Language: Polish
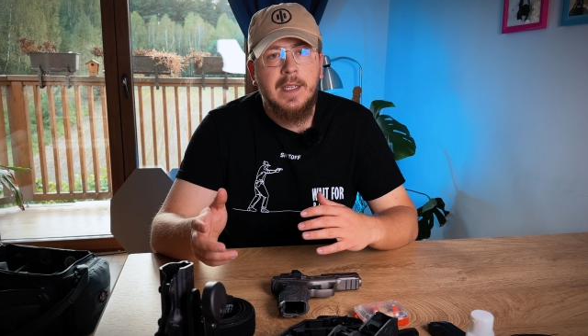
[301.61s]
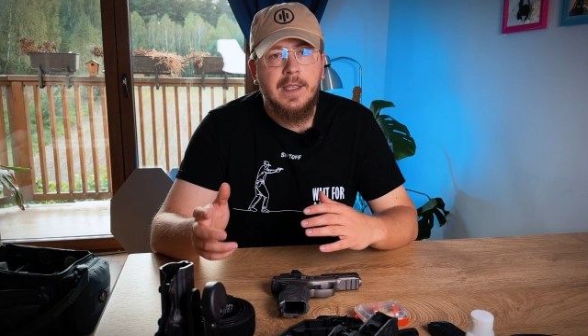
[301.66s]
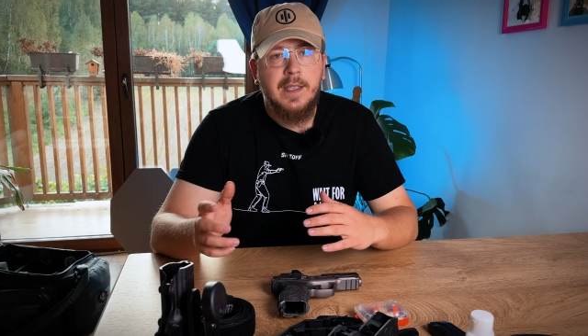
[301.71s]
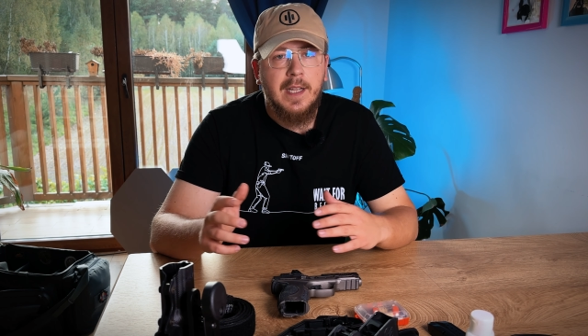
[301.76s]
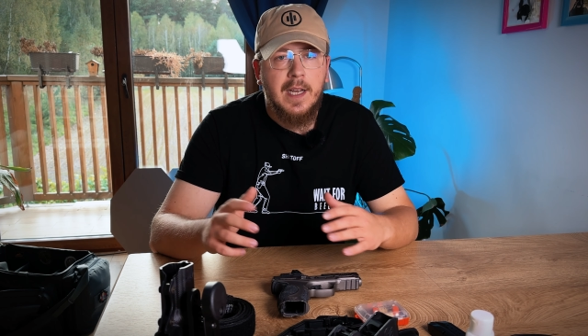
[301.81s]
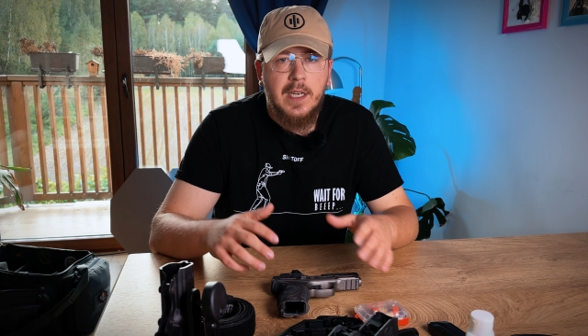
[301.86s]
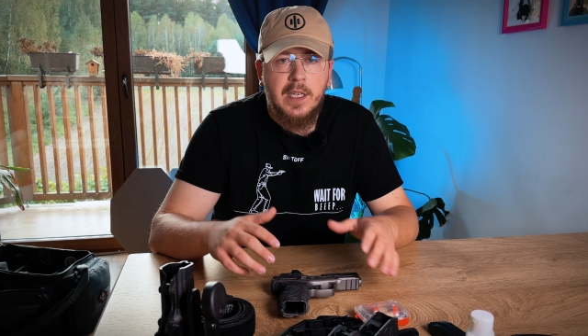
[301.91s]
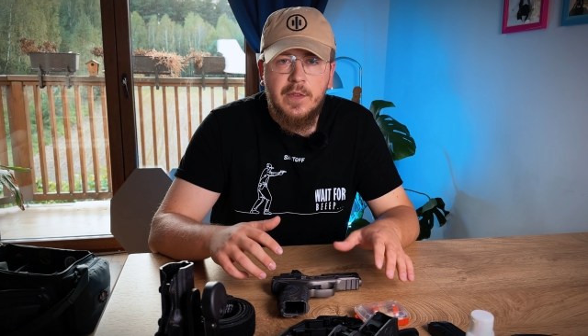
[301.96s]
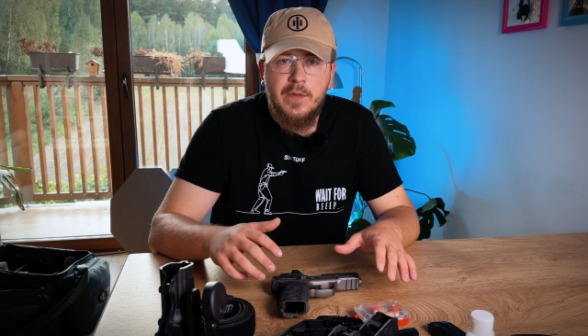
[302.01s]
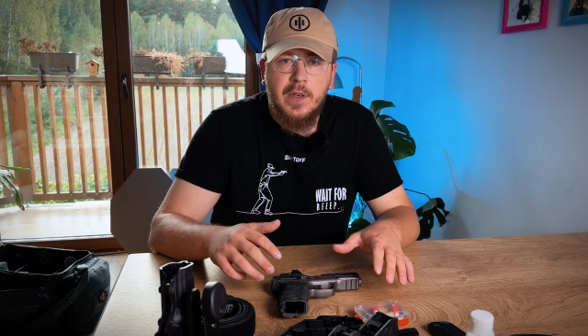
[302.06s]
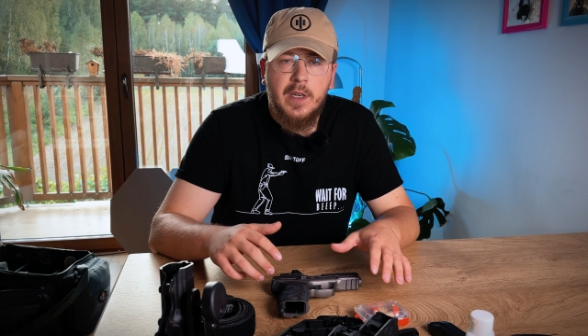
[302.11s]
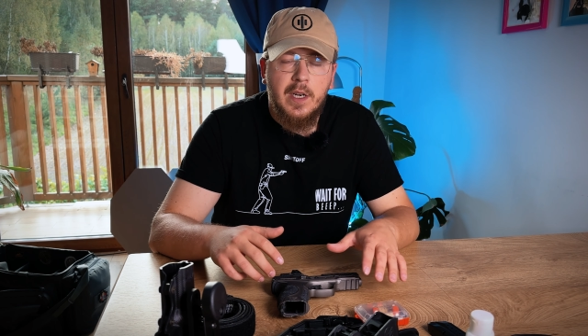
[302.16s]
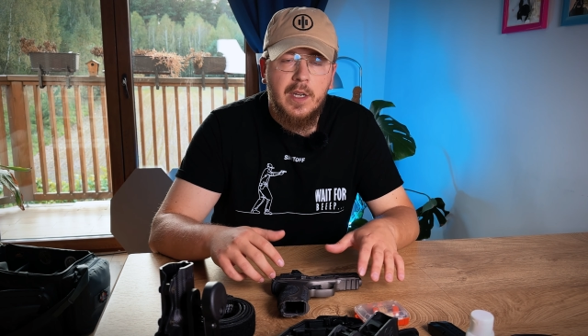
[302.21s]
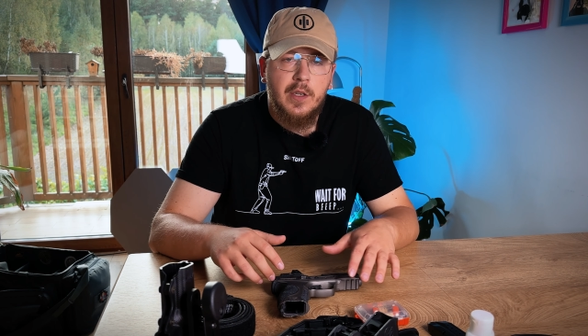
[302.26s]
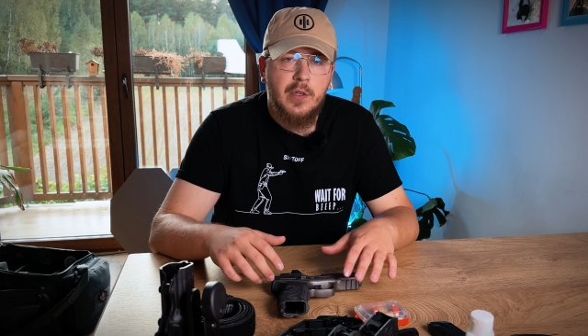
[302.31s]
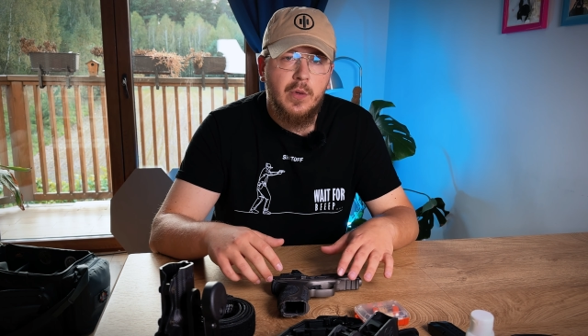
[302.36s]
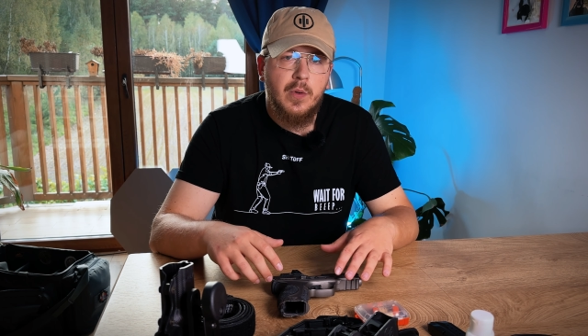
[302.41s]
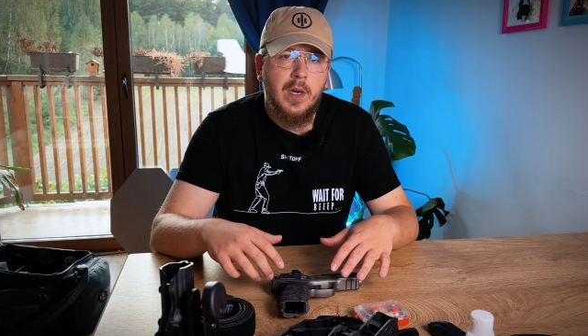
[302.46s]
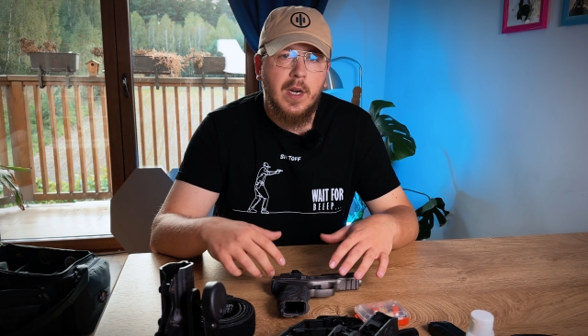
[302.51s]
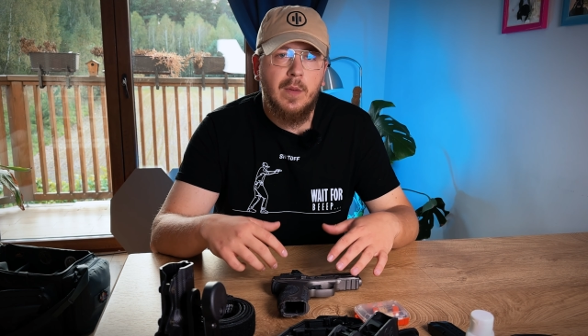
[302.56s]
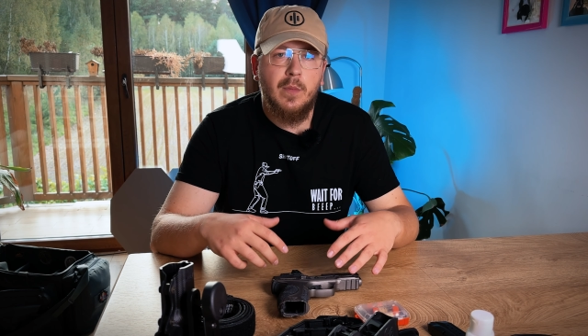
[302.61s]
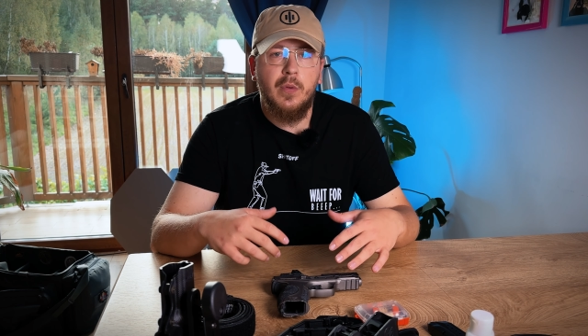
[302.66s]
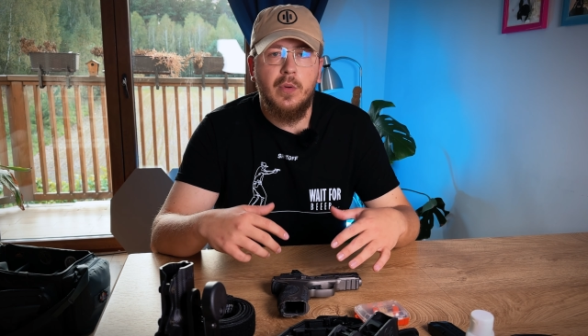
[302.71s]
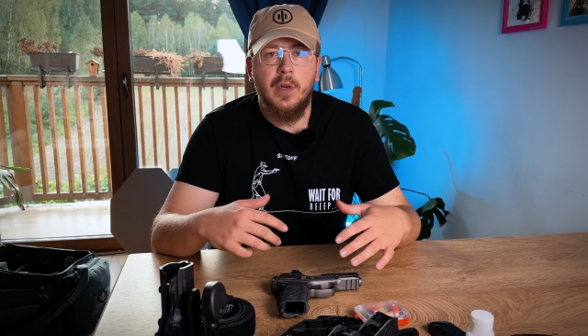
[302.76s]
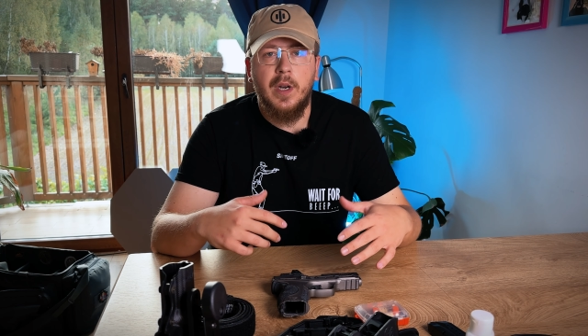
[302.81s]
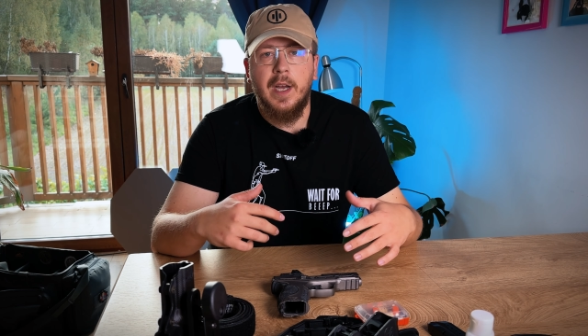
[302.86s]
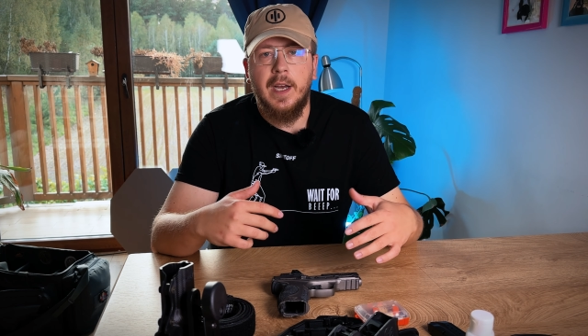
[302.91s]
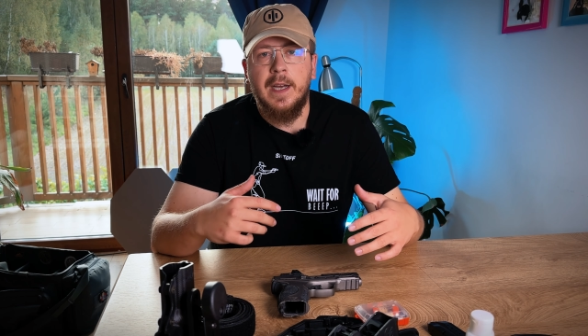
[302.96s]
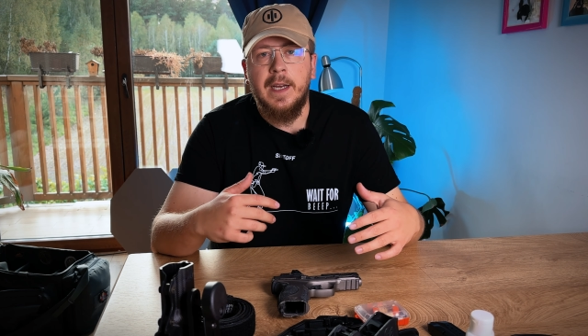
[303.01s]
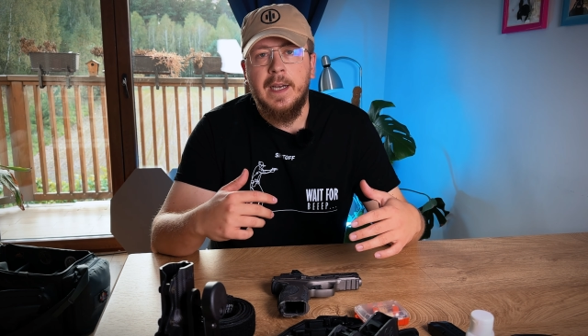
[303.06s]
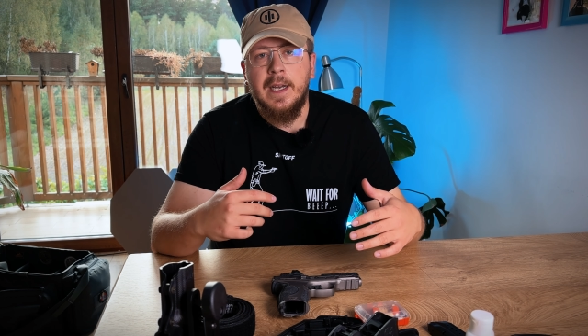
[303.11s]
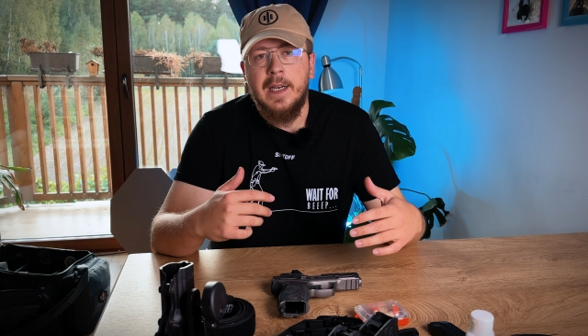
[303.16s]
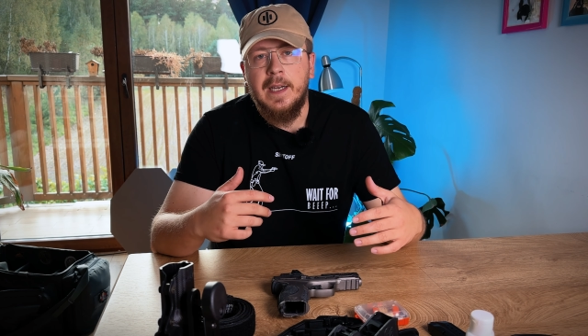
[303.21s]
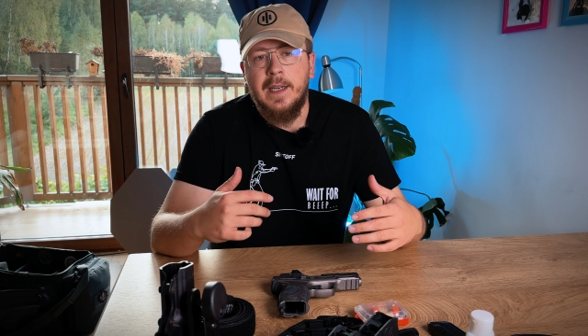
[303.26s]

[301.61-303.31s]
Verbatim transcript: najzwyklejszą kaburę,